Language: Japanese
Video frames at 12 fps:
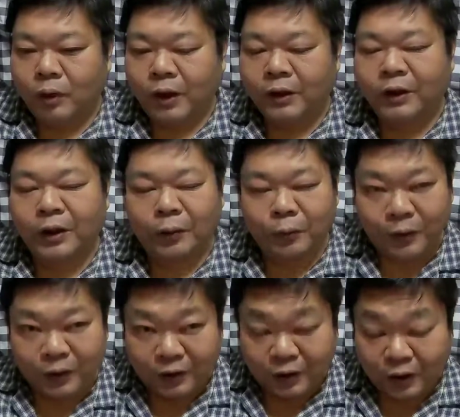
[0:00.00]
う怪しげなこ
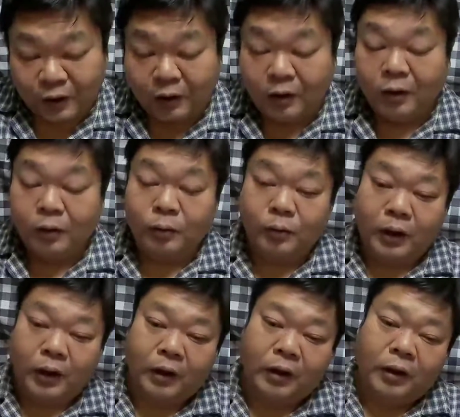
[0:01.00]
とやってた
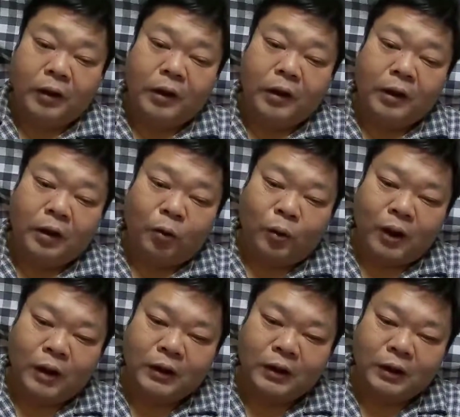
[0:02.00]
船を
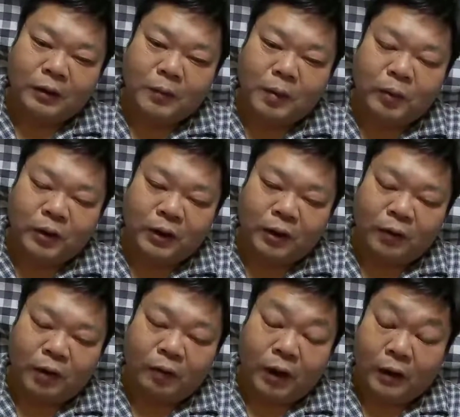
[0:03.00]
監視守ってた
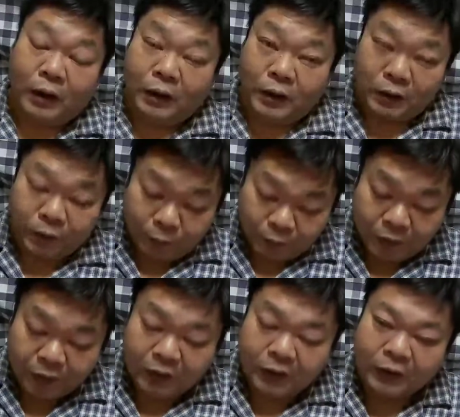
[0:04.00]
のか分かんないんですよ
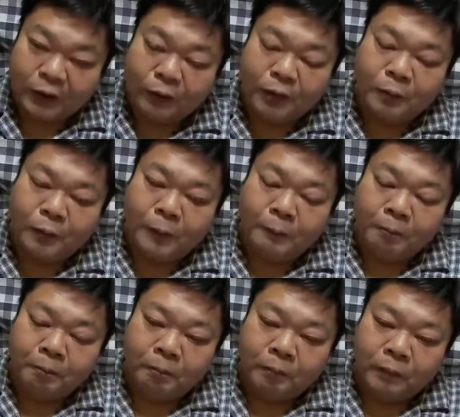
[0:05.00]
分かんないですけどでも
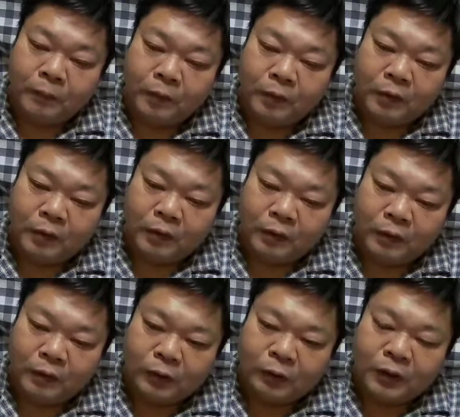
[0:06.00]

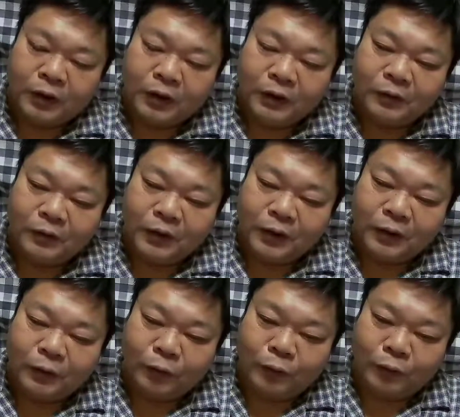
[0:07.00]
そこに北朝
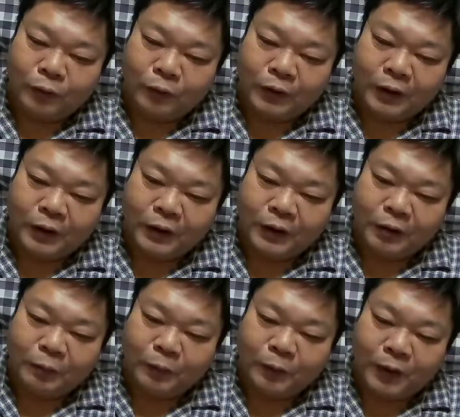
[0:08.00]
鮮の漁船らし
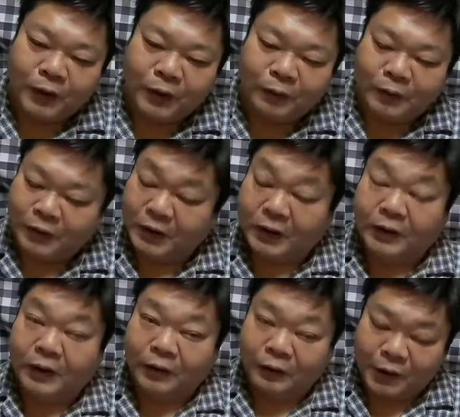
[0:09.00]
きものがいたのは事
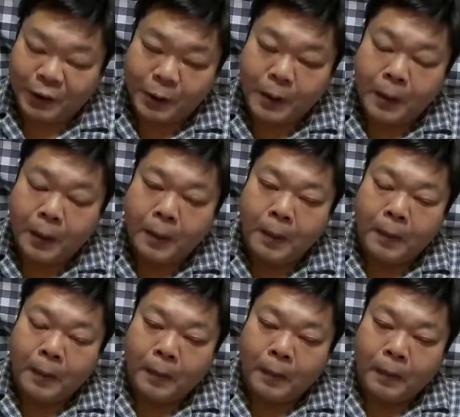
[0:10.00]
実なので
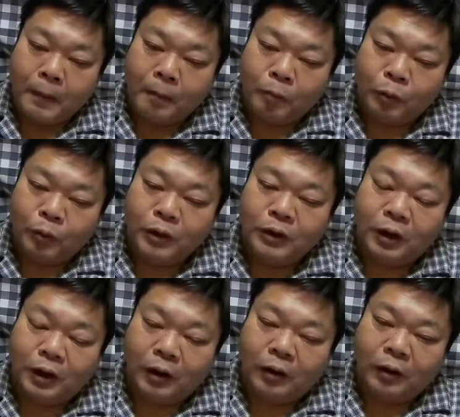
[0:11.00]
もうそれし
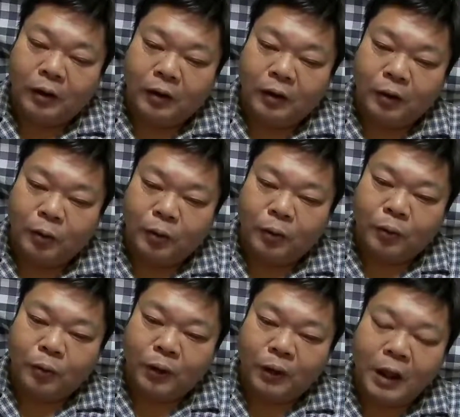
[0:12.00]
かよりど
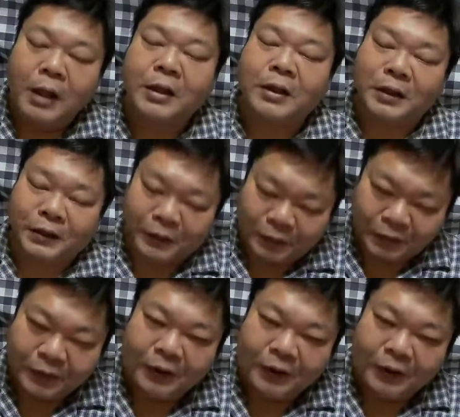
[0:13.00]
ころがないんですよ